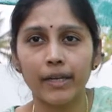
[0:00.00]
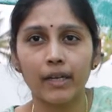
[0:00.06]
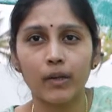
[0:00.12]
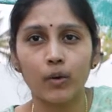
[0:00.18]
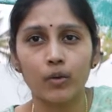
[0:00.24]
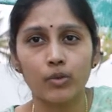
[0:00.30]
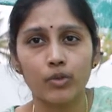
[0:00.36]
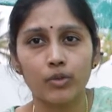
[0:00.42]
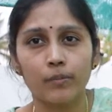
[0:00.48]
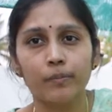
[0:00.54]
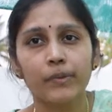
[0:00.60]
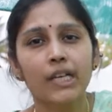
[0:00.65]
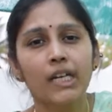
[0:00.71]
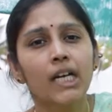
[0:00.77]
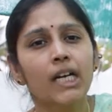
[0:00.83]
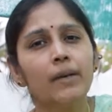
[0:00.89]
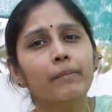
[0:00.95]
పెట్టుకోవచ్చు
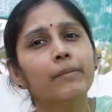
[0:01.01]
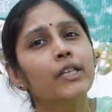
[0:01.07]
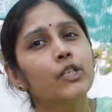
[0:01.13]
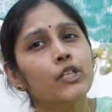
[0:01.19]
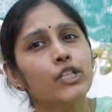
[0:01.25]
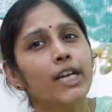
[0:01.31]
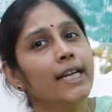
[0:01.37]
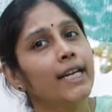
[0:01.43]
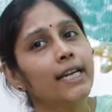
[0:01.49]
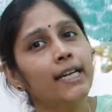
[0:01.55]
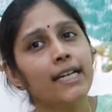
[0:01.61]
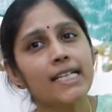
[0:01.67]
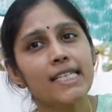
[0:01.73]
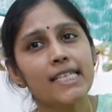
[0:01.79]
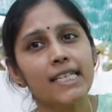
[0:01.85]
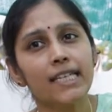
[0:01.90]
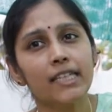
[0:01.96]
మీరు షేడెడ్
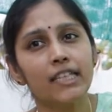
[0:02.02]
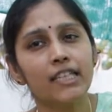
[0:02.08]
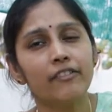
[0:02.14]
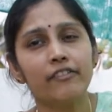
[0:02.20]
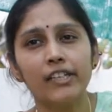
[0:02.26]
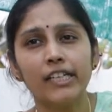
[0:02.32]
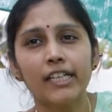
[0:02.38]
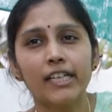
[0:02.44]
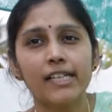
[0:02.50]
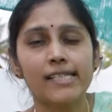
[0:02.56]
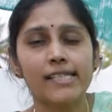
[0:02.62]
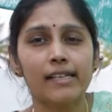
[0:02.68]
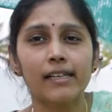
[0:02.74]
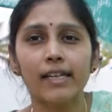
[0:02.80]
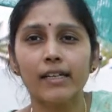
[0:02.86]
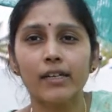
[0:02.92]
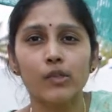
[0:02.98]
నెట్స్ కింద ఫిల్టర్డ్
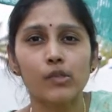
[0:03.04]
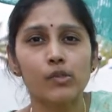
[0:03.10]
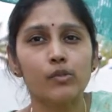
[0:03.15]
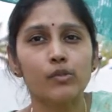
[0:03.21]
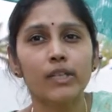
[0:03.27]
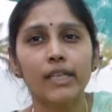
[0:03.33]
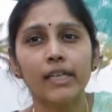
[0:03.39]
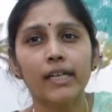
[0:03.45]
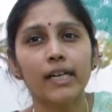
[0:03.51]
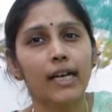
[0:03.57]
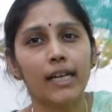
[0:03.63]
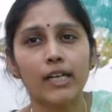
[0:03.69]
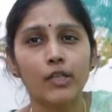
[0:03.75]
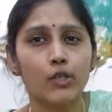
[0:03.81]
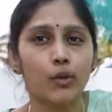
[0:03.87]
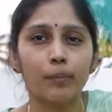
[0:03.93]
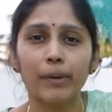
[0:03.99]
సన్లైట్ వస్తుంది
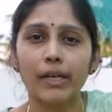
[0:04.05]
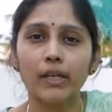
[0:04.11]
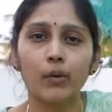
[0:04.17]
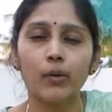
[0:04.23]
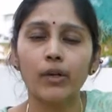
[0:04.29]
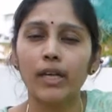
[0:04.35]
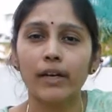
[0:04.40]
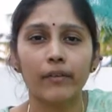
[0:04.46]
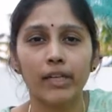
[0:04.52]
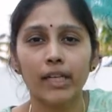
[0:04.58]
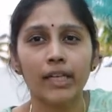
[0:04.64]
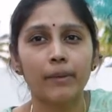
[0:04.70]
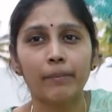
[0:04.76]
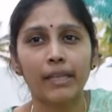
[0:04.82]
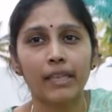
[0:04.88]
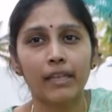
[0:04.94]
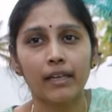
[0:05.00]
అలాంటి చోట పెట్టుకుంటా ఉన్నా
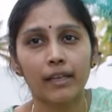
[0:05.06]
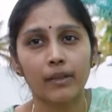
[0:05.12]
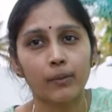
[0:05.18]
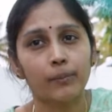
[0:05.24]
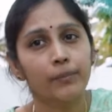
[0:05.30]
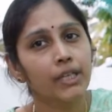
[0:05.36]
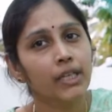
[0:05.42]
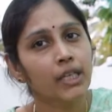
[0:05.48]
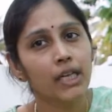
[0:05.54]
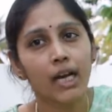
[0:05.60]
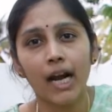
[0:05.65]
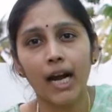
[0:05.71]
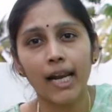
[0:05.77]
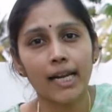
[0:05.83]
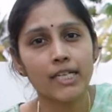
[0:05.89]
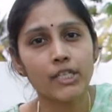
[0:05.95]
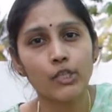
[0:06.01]
ఇబ్బంది లేదు
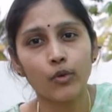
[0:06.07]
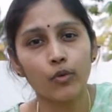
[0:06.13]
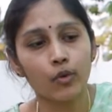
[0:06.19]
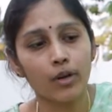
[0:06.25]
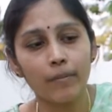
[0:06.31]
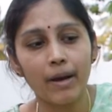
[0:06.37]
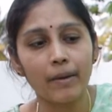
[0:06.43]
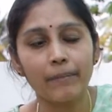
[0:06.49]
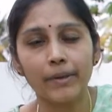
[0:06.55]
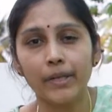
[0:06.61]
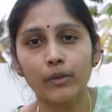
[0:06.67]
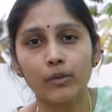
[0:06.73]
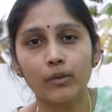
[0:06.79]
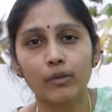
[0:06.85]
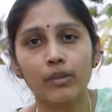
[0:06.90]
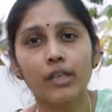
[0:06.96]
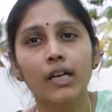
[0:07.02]
అలాంటి చోట కూడా బాగా
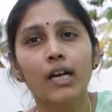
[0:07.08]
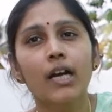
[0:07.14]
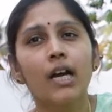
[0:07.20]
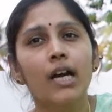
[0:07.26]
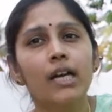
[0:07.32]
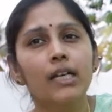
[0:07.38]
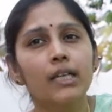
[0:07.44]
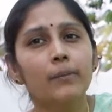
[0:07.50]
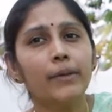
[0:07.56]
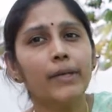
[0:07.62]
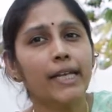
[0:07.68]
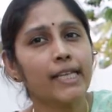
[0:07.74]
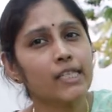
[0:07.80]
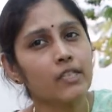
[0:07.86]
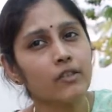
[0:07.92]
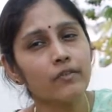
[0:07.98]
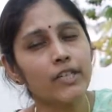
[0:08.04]
పెరుగుతుంది ఇప్పుడు
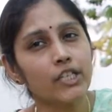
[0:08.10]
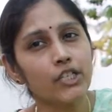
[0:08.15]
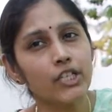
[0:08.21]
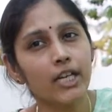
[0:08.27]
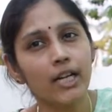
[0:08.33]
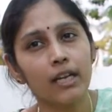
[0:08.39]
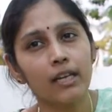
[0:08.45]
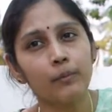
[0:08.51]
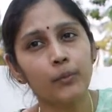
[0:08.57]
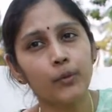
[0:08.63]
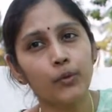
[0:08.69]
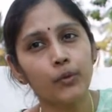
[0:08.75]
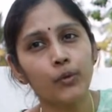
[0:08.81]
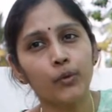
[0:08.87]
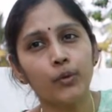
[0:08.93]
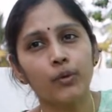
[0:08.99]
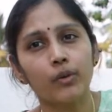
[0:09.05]
నెక్స్ట్
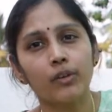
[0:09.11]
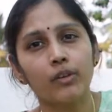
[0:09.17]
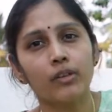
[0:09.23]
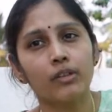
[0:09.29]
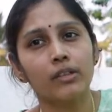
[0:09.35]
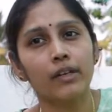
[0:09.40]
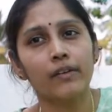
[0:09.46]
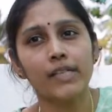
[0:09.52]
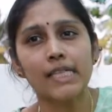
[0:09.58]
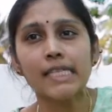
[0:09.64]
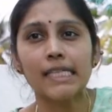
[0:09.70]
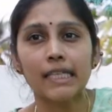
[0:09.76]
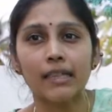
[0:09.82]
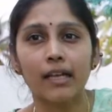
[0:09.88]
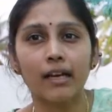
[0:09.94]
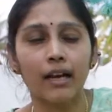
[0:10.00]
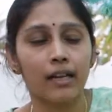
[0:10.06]
వర్షాకాలమును తర్వాత
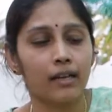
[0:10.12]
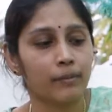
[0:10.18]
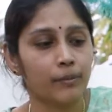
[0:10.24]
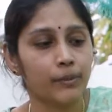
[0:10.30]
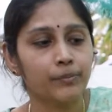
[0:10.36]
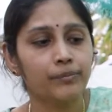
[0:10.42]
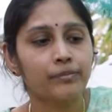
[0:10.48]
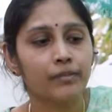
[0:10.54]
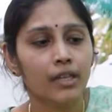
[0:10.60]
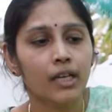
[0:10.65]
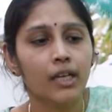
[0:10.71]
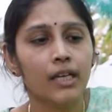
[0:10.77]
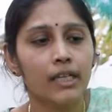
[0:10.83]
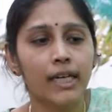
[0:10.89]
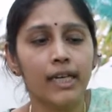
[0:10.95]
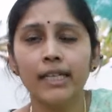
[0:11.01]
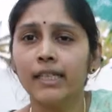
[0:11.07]
శీతాకాలము
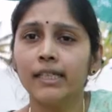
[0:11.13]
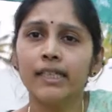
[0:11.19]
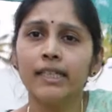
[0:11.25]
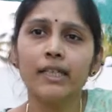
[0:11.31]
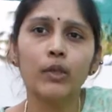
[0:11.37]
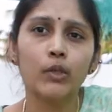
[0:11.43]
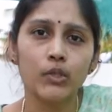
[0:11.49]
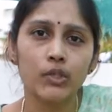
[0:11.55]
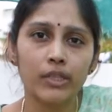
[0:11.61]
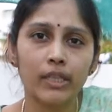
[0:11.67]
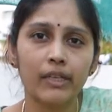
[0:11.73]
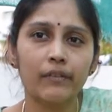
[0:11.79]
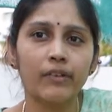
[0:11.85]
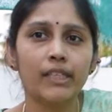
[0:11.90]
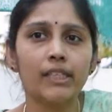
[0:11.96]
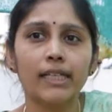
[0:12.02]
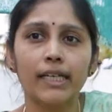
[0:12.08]
ఎండ అనేది కొంచెం
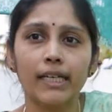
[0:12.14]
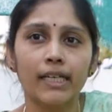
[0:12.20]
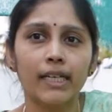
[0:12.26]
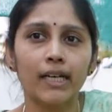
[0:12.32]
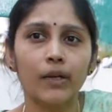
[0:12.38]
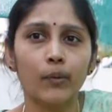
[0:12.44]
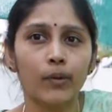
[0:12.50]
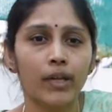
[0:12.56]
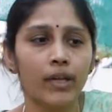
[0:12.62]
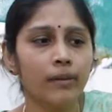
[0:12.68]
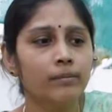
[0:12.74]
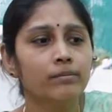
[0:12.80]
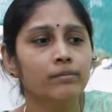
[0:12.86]
తీవ్రత తగ్గినా కూడా